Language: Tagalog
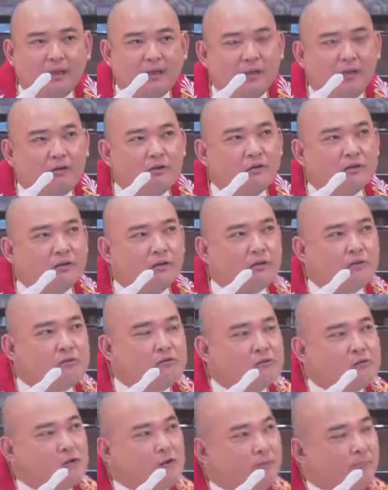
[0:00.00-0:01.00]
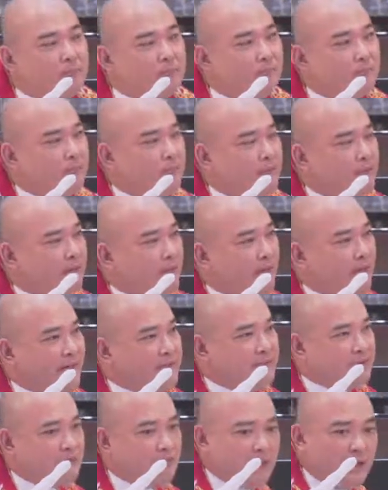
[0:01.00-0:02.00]
Although, nang high
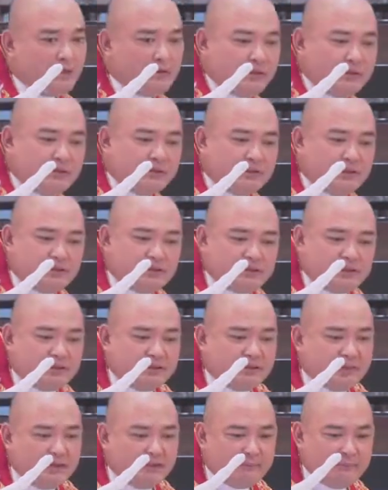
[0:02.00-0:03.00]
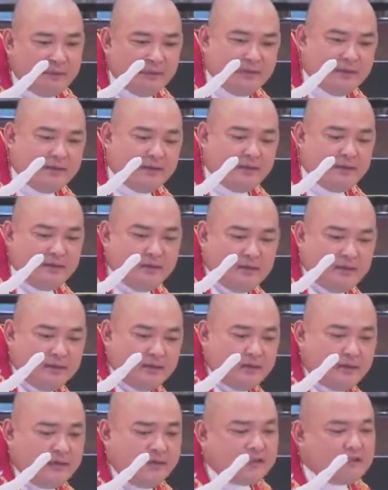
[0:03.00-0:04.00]
school ako, yung teacher namin,
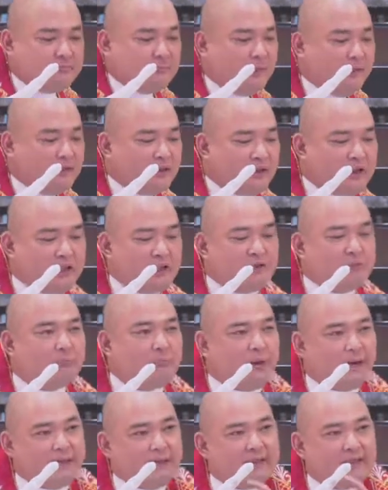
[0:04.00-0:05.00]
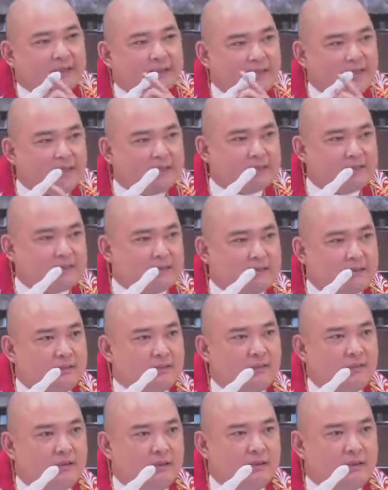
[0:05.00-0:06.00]
na-explain na rin yung bucket list.
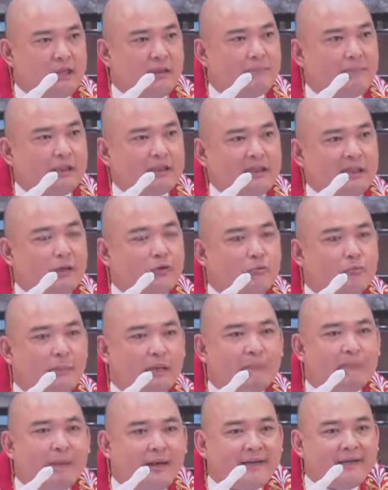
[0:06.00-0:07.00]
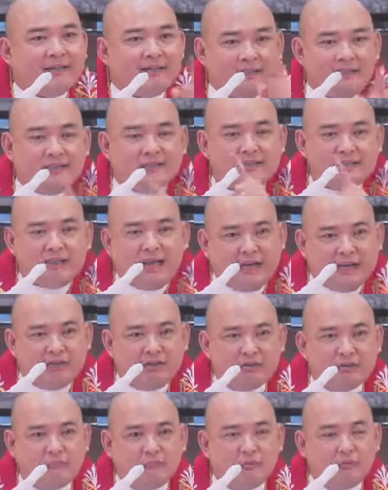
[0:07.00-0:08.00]
Dapat daw may bucket list tayo
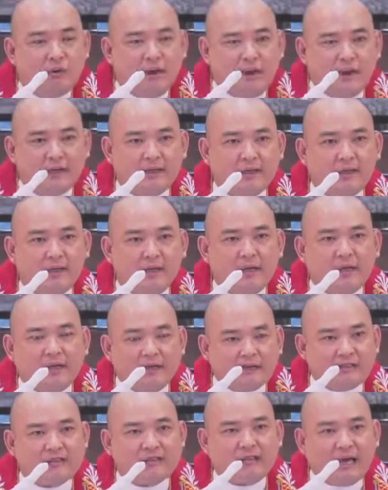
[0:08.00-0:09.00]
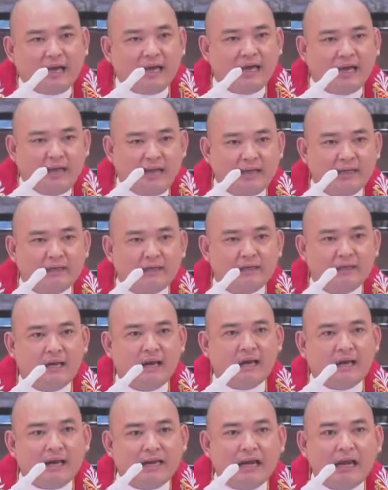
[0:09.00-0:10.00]
sa buhay. Listahan.
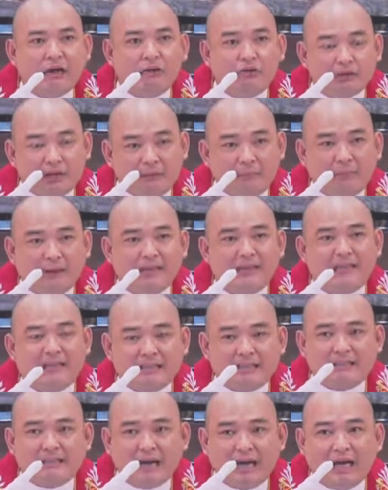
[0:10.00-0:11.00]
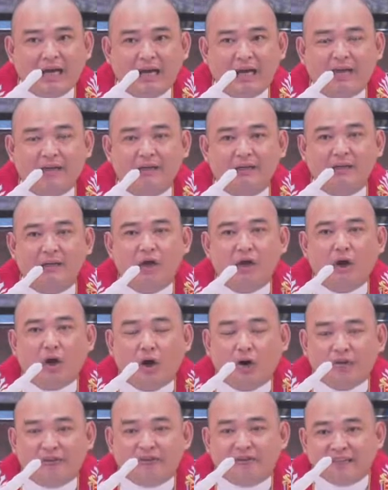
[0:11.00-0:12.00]
Akala ko naman, listahan
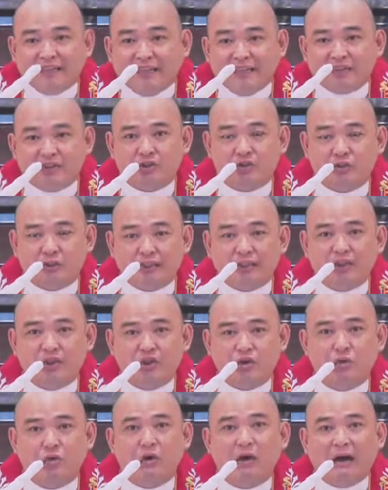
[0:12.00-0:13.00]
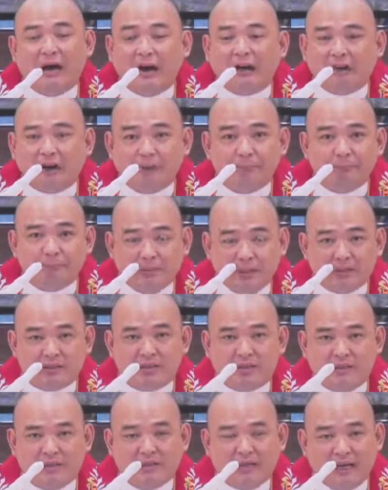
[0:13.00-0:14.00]
of things you need to accomplish
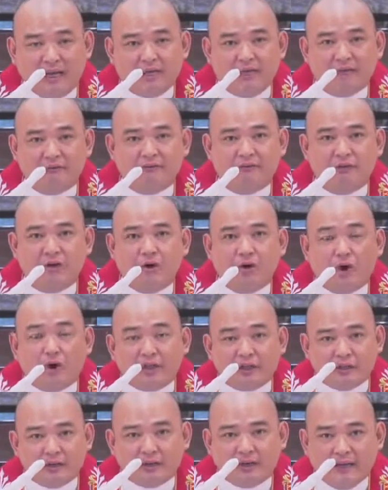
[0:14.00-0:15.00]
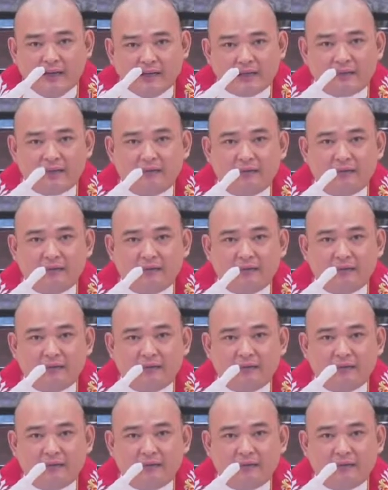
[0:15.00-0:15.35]
in life or to get.